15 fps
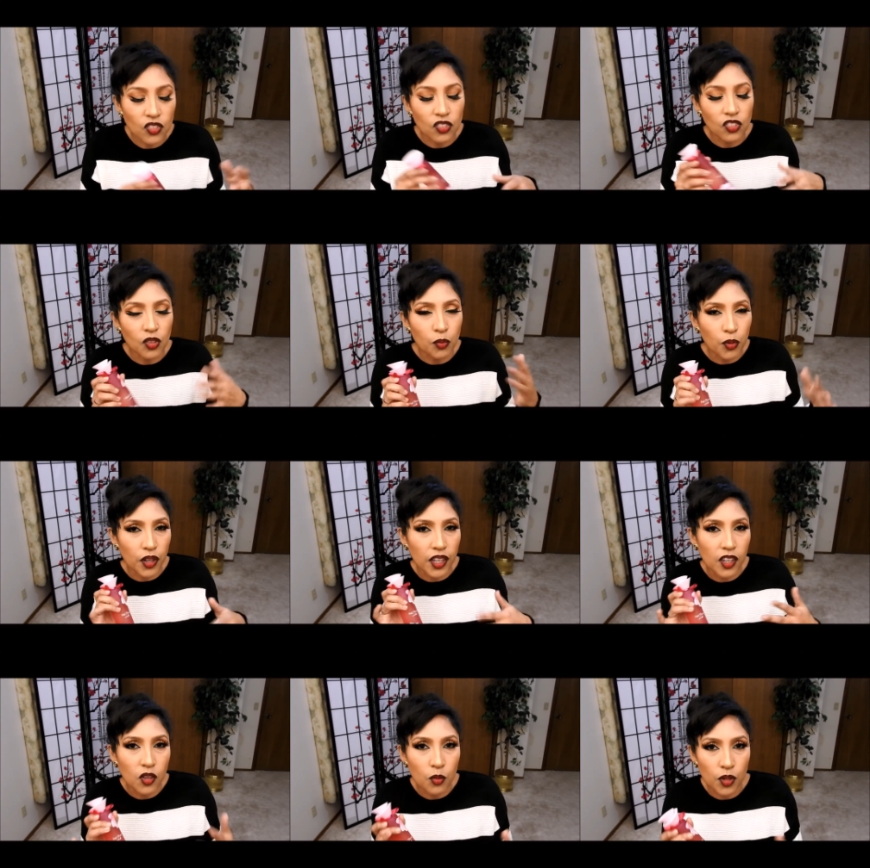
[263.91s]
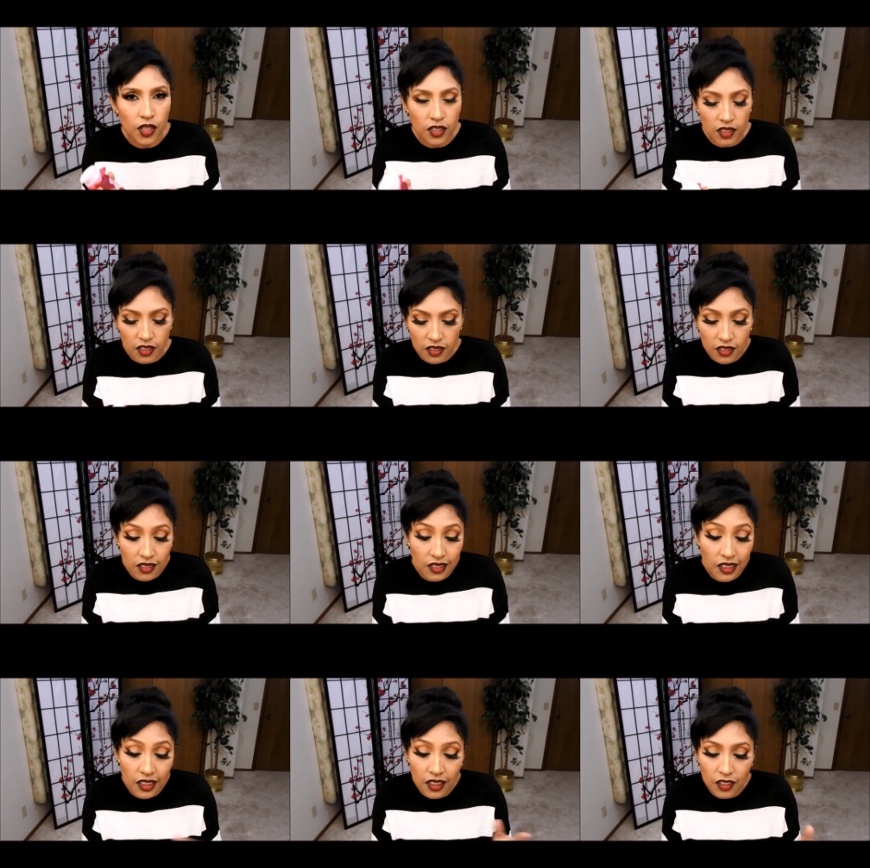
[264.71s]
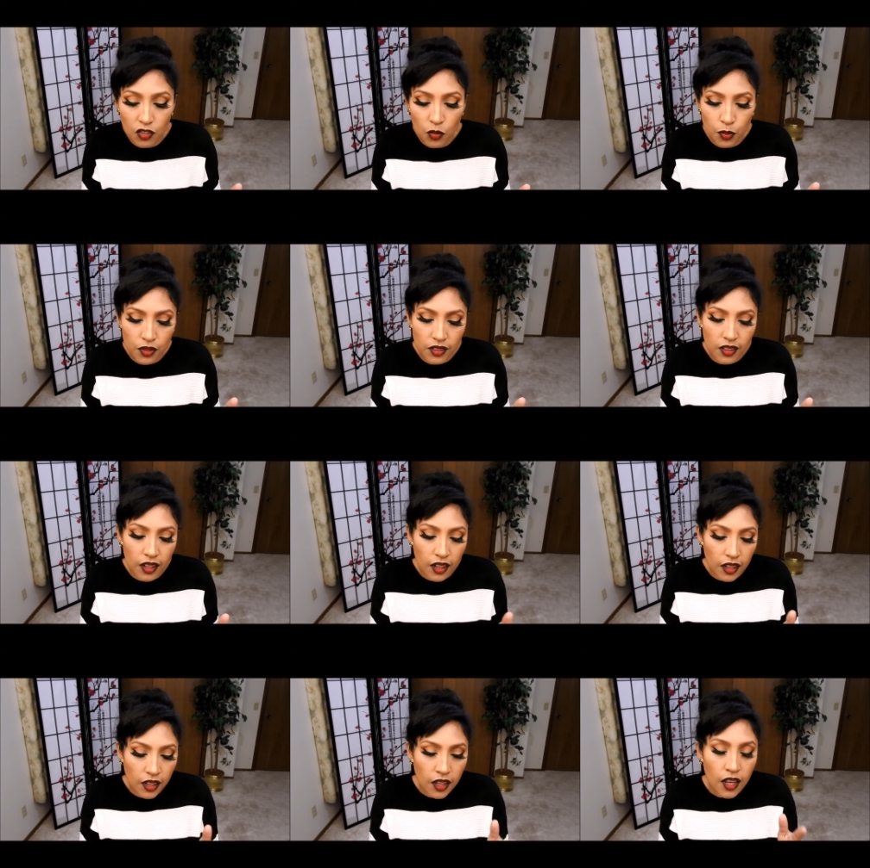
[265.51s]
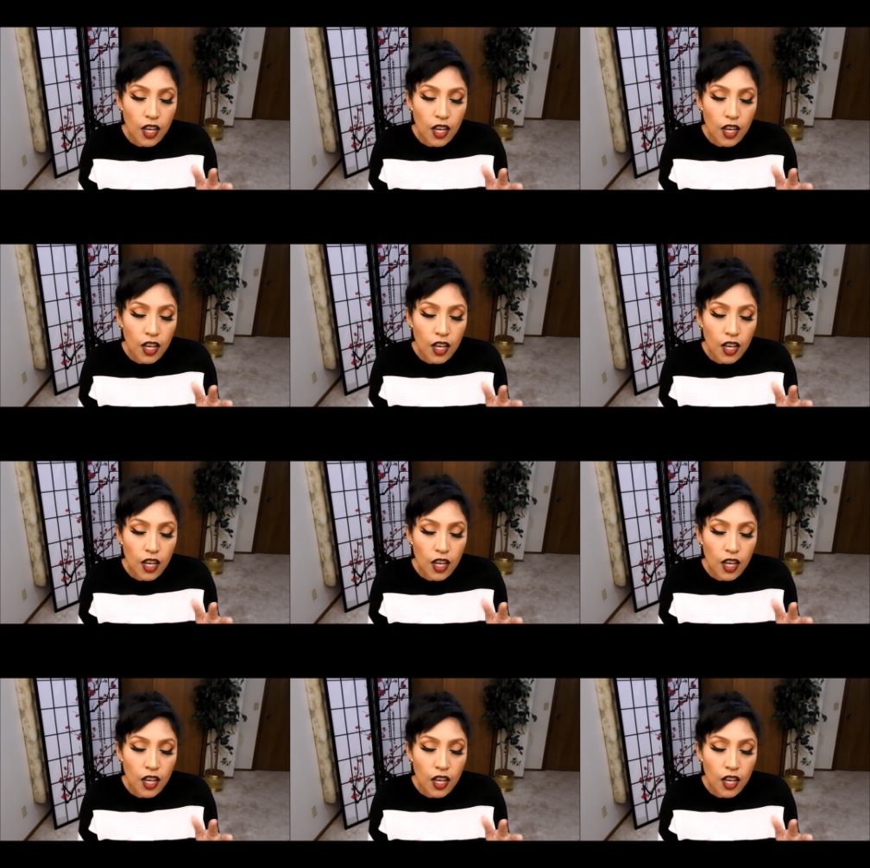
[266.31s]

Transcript: entonces por ahí como que tienen que sopesar,